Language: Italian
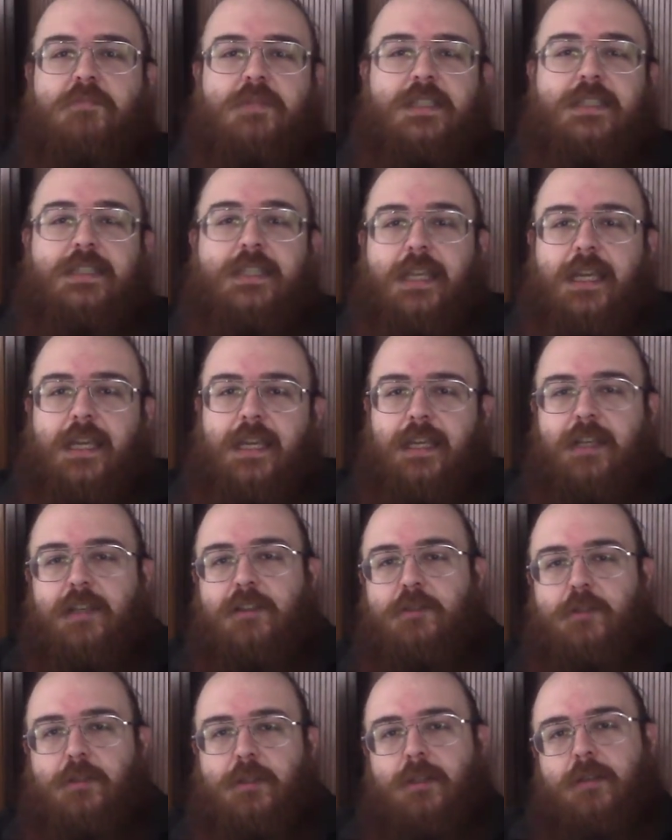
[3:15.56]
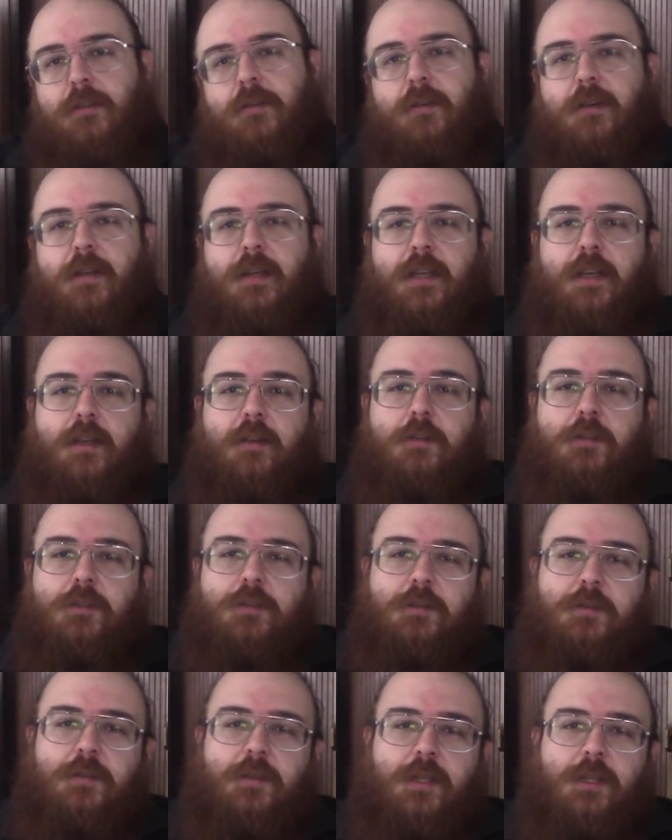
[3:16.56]
Se il giocatore che
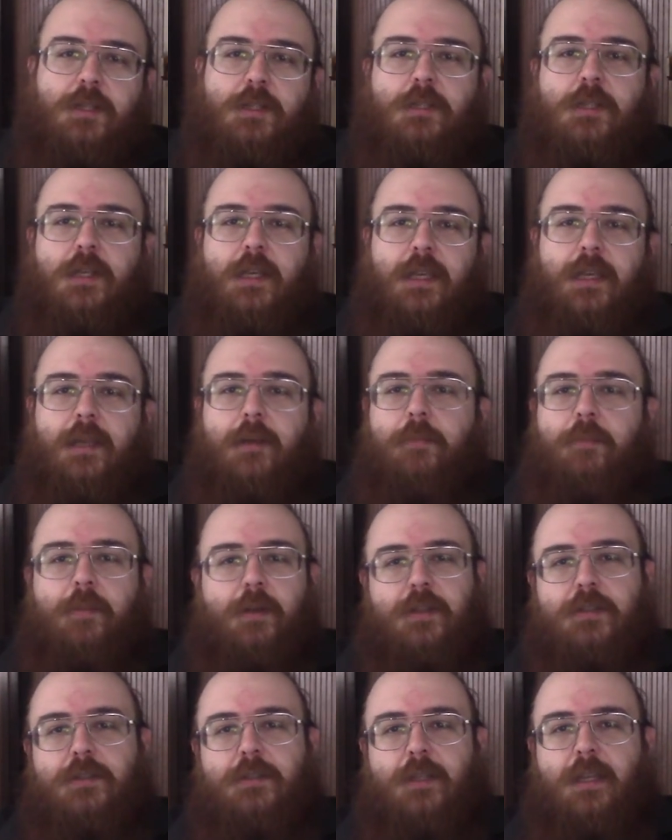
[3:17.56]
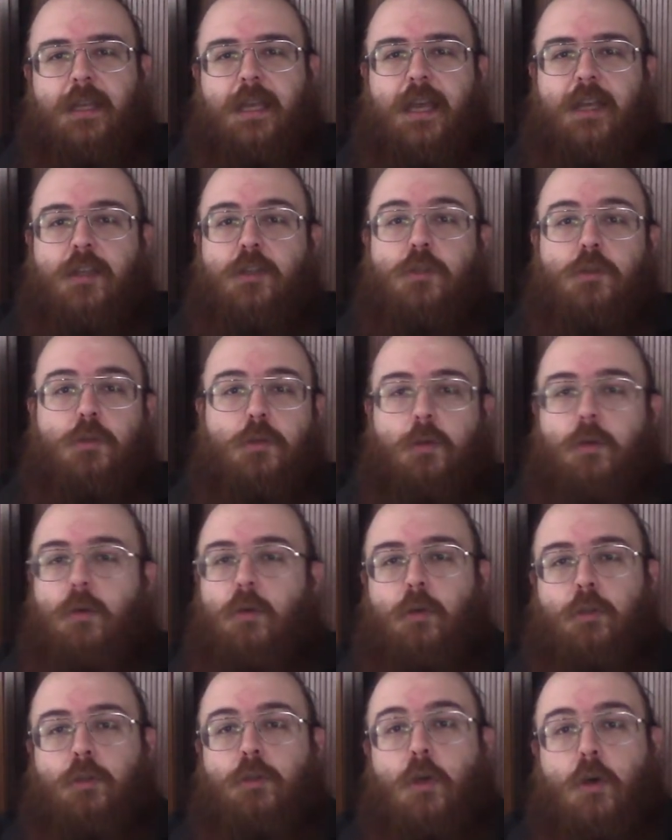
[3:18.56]
costruisce il
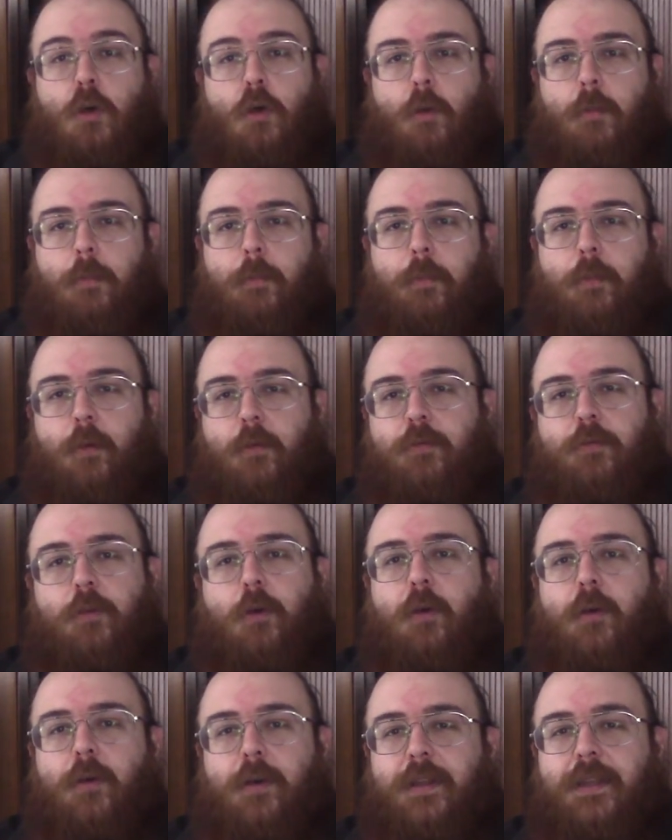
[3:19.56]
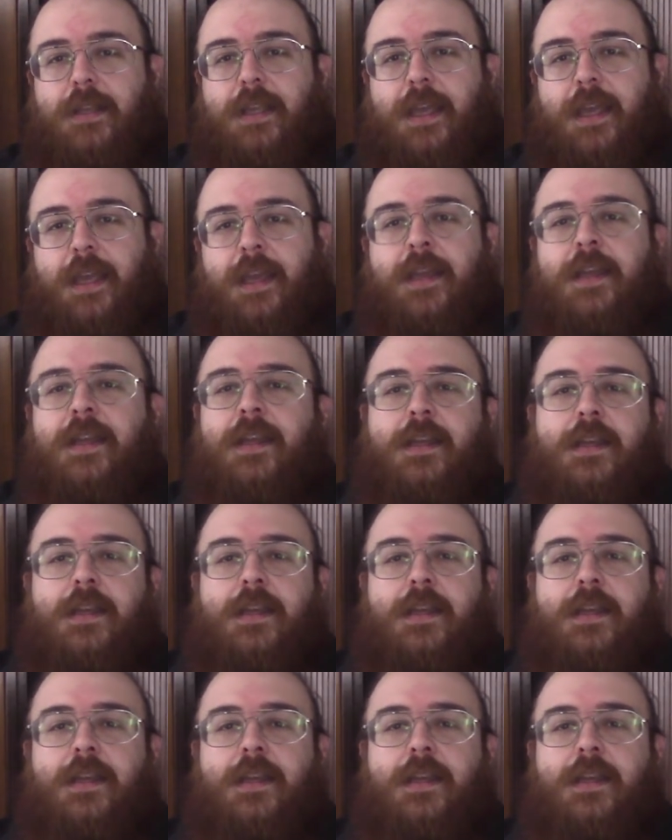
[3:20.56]
personaggio troppo forte